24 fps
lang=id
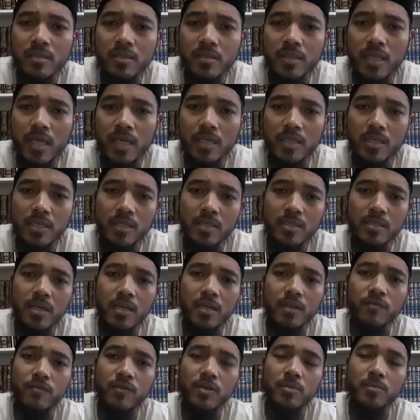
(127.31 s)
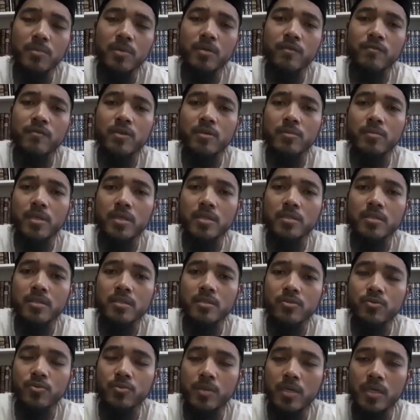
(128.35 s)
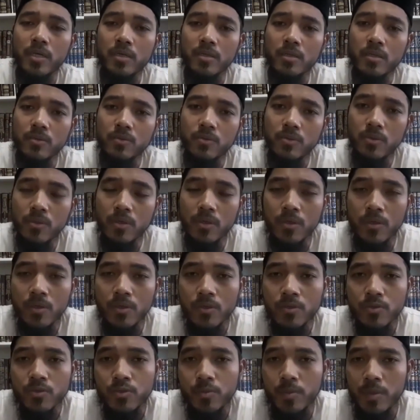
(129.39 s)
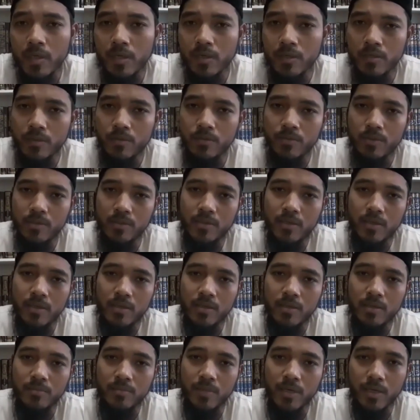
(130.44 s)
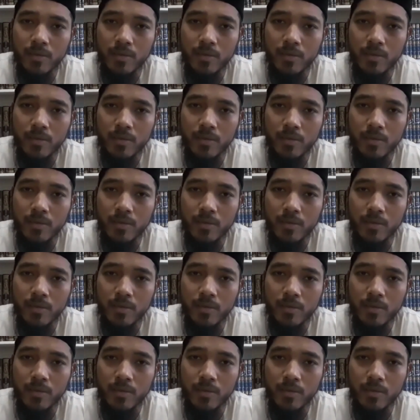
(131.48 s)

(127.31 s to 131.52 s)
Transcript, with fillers: dari dari firman-firmannya Subhanahu Subhanahu wa taala.